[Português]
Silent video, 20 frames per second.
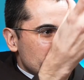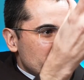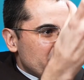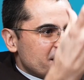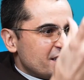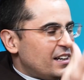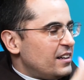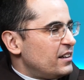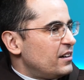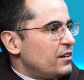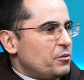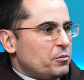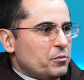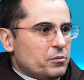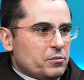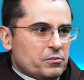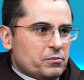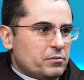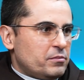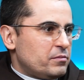já está
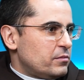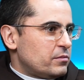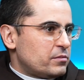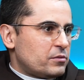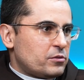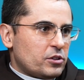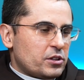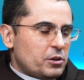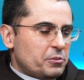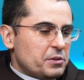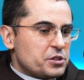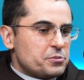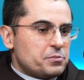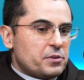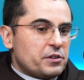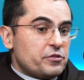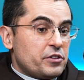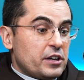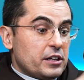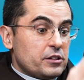um, totalmente
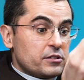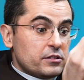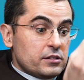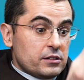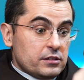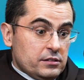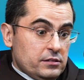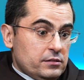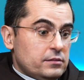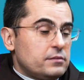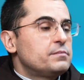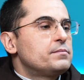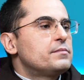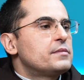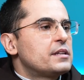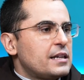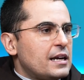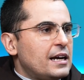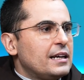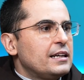perfeito
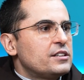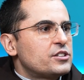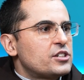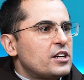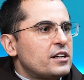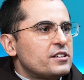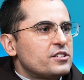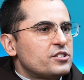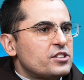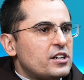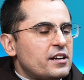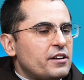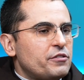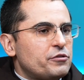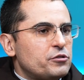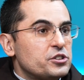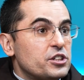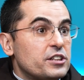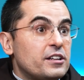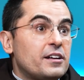e ali já, já é
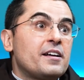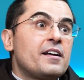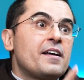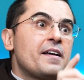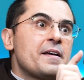infundida.